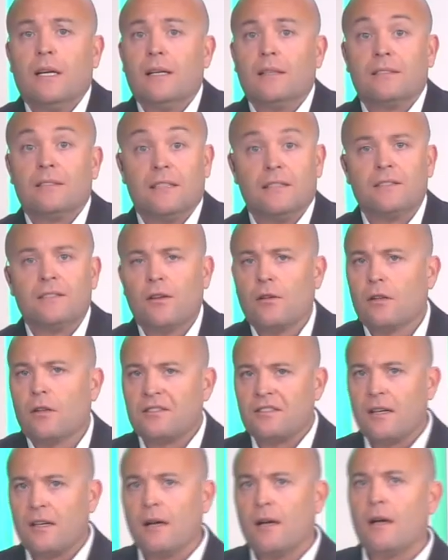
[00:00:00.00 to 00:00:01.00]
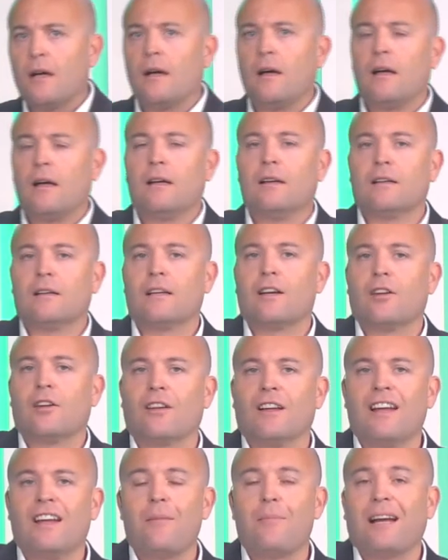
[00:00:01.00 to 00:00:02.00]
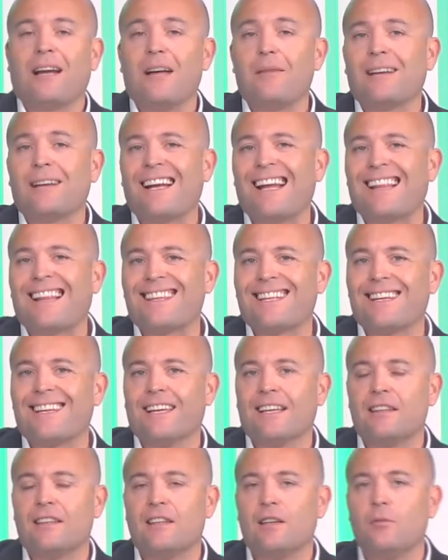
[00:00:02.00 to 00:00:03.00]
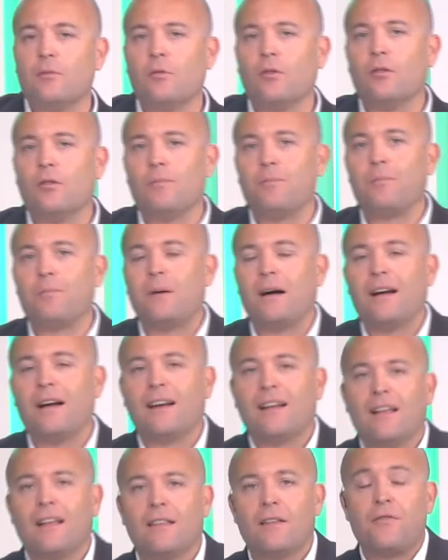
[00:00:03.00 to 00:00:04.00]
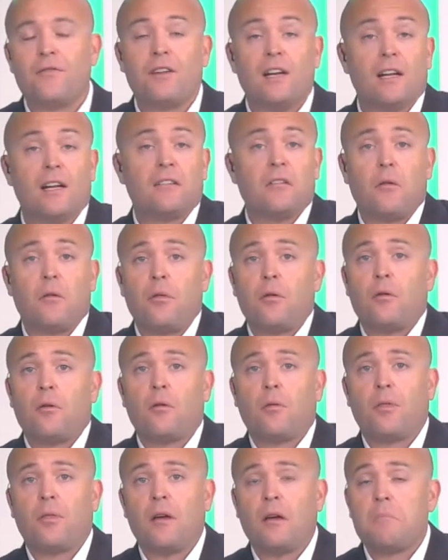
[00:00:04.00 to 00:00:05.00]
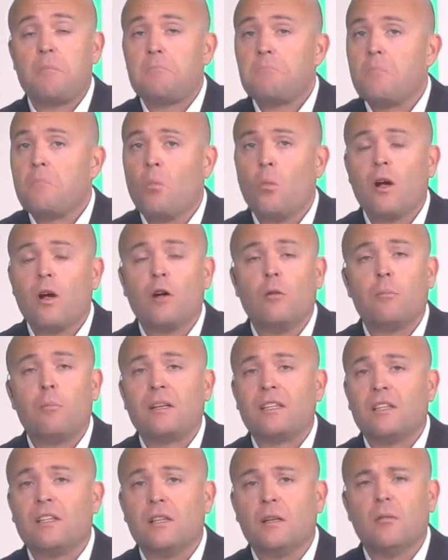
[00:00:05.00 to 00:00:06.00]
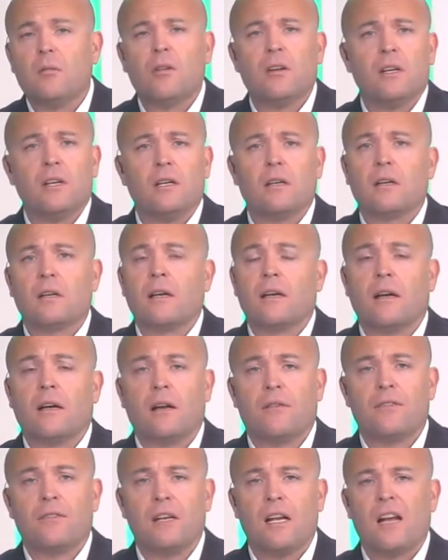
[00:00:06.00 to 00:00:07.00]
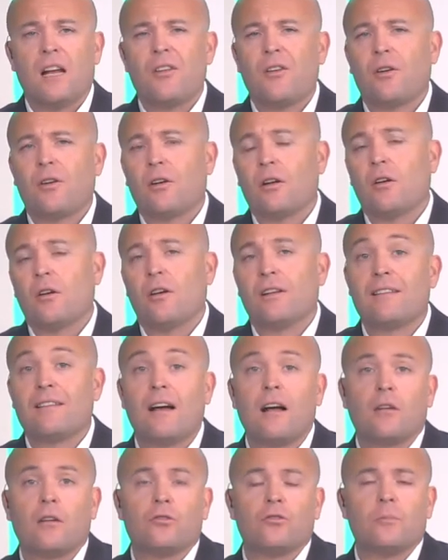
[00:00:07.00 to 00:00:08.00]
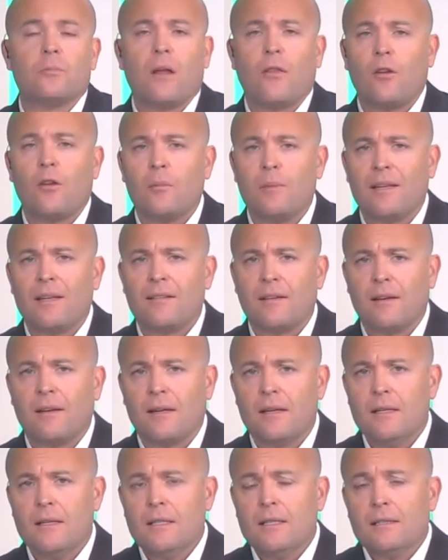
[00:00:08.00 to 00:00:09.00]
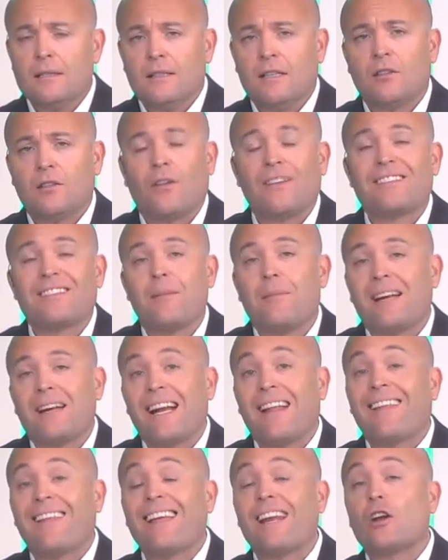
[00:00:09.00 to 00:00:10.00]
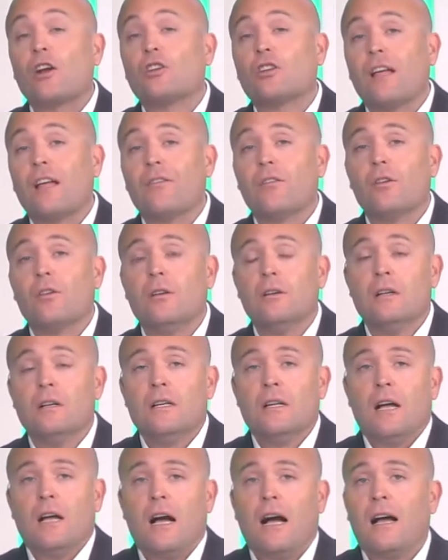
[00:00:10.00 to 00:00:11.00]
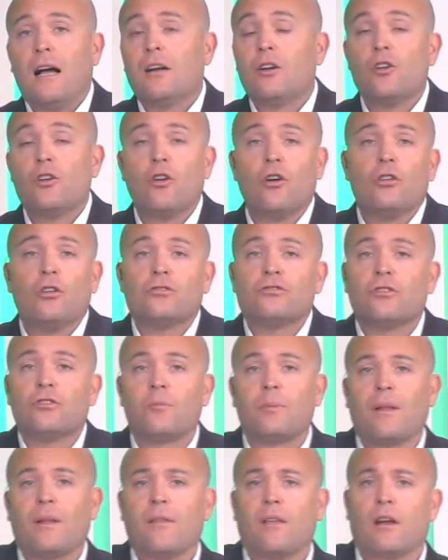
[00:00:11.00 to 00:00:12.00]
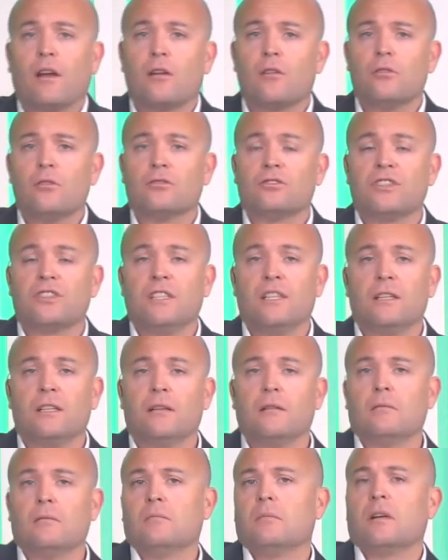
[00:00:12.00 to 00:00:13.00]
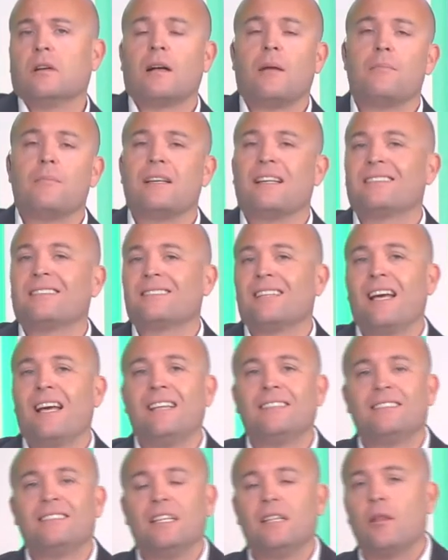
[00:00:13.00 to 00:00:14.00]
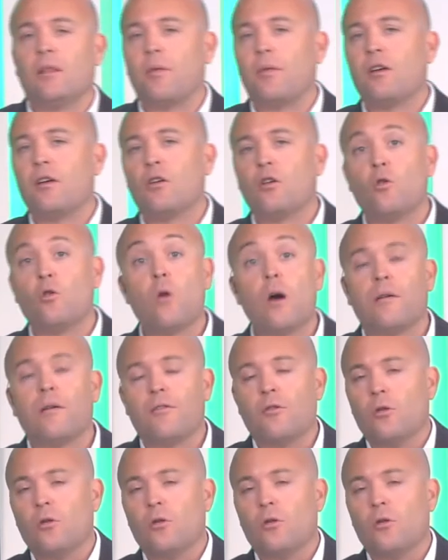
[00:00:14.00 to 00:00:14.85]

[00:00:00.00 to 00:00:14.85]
sí, sí, eh, creo que es la palabra, el adjetivo para definir este 11, un 11 muy competitivo y que al final yo creo que nos está acostumbrando el míster dentro de esa manera de ir rotando a no sorprendernos si cambia 6, 7, 5, 9